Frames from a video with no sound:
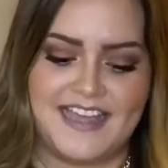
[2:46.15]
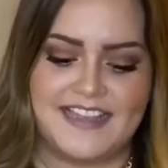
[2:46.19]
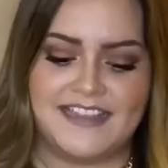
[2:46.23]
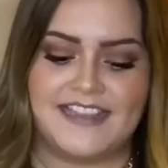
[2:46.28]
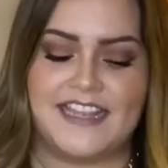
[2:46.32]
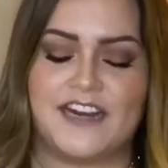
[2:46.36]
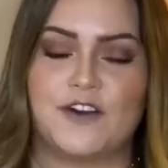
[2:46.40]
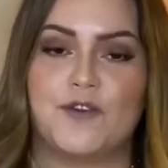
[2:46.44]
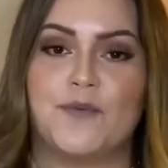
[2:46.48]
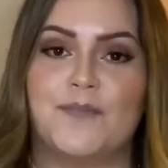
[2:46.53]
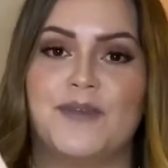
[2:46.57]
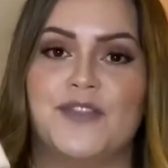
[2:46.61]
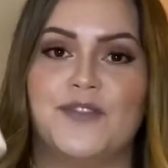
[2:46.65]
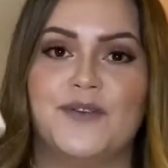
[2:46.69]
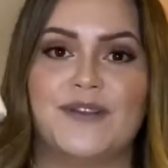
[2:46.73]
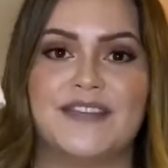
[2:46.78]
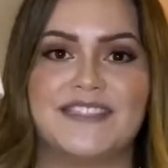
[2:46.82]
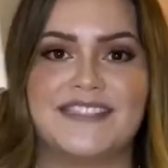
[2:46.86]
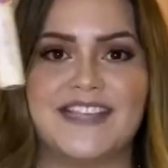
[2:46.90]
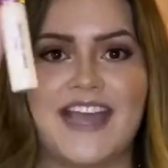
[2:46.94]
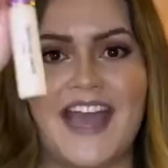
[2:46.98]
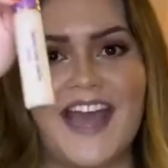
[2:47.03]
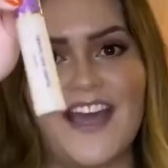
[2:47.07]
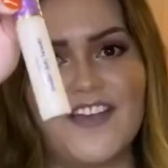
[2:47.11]
te recomiendo que
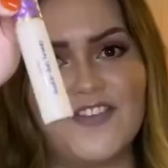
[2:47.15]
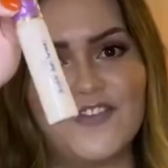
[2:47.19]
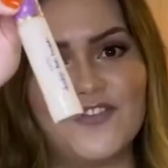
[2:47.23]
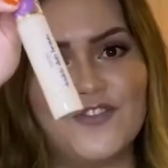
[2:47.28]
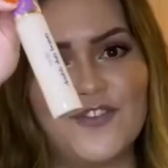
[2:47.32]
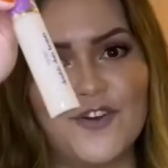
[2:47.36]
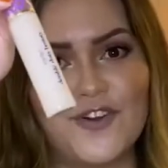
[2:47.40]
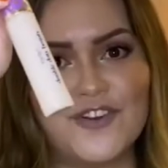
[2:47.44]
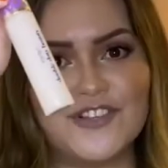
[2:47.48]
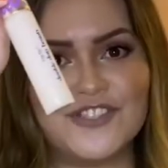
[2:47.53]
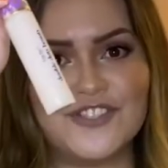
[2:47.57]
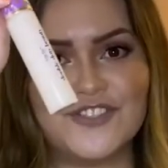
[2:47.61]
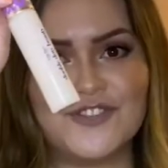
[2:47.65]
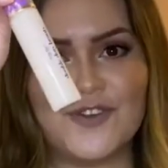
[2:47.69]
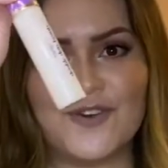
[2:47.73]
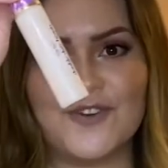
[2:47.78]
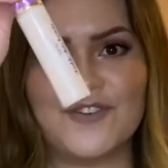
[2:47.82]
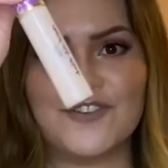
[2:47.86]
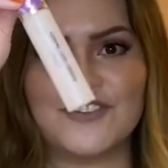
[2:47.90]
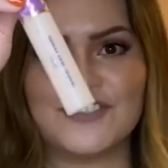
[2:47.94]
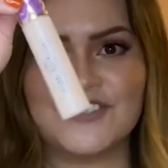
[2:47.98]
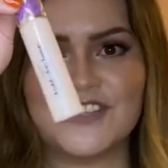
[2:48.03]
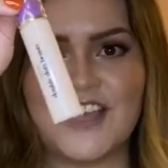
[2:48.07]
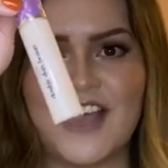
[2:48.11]
sea dos
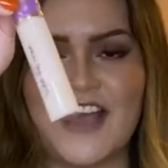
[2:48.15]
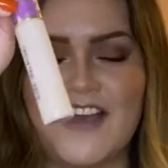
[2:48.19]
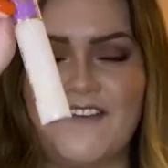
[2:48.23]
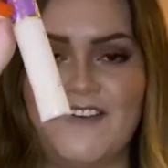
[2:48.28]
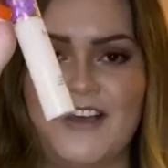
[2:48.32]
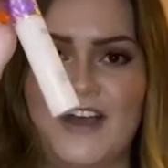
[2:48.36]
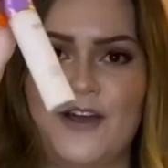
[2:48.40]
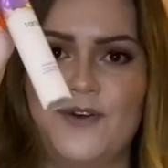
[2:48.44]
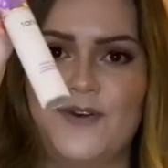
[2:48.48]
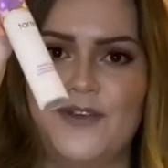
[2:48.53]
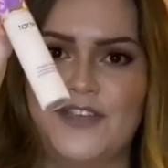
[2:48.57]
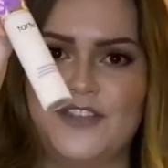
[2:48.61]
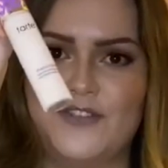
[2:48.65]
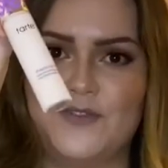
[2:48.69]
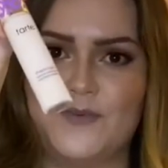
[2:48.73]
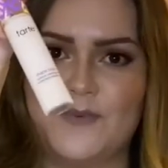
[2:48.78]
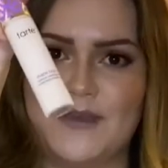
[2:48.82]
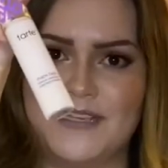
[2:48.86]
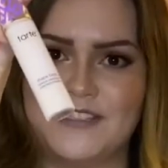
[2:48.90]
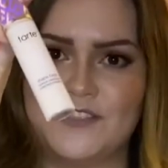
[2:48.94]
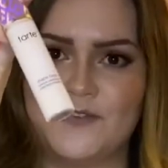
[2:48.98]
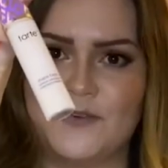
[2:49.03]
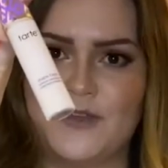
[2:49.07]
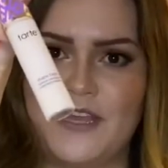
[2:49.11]
tonos abajo de tu
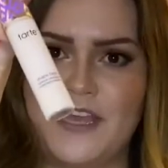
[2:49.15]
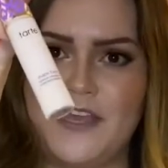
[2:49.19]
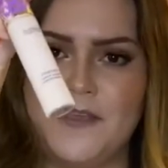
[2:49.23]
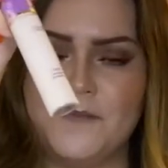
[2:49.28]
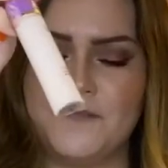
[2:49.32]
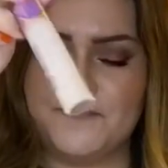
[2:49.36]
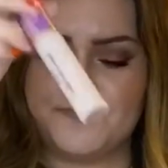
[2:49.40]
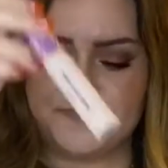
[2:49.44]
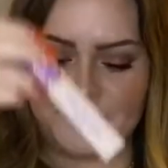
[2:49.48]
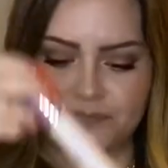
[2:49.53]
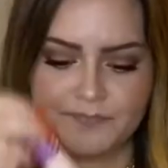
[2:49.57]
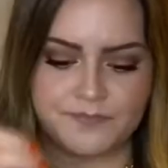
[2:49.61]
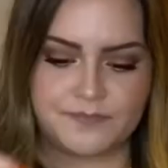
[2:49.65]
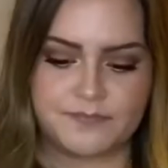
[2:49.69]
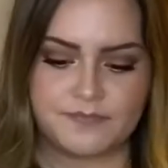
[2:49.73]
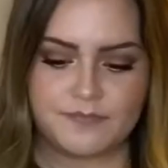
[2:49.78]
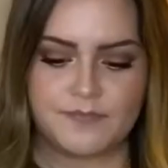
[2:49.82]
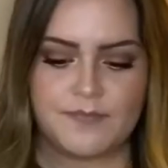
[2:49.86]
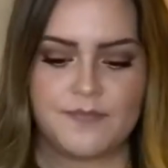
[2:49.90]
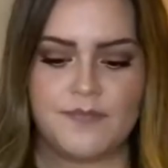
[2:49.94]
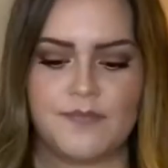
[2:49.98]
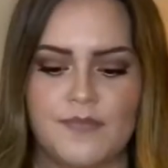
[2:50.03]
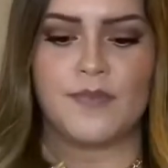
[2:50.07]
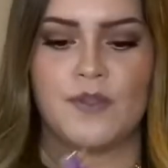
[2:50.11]
base,
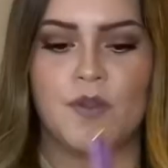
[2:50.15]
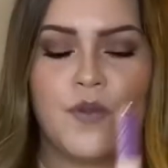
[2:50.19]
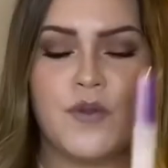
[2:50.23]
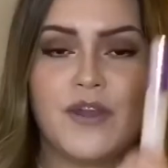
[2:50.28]
¿ok?